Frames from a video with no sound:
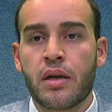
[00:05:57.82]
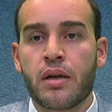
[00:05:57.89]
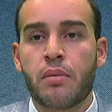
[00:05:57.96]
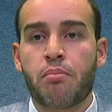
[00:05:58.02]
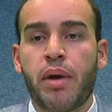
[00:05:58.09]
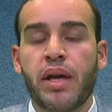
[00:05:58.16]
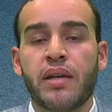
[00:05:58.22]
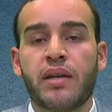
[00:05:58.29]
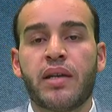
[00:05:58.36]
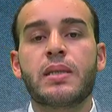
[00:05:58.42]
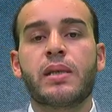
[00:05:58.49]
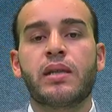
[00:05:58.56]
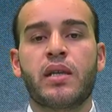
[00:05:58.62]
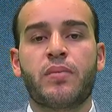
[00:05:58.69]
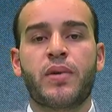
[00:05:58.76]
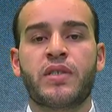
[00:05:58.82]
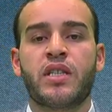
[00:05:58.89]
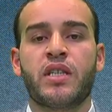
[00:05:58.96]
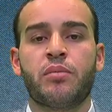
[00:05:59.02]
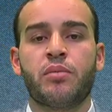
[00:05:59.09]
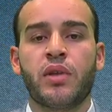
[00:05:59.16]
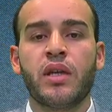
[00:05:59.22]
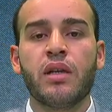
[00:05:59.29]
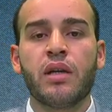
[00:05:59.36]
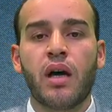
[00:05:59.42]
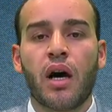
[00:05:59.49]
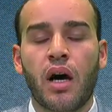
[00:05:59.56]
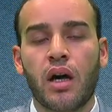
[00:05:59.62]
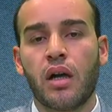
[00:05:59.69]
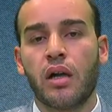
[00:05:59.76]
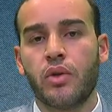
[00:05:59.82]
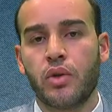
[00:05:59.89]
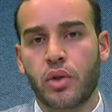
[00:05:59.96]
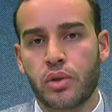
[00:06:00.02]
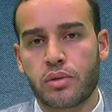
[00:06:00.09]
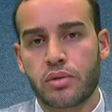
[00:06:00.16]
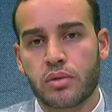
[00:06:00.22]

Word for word: Ben nasıl yapacağım diye ağlıyor.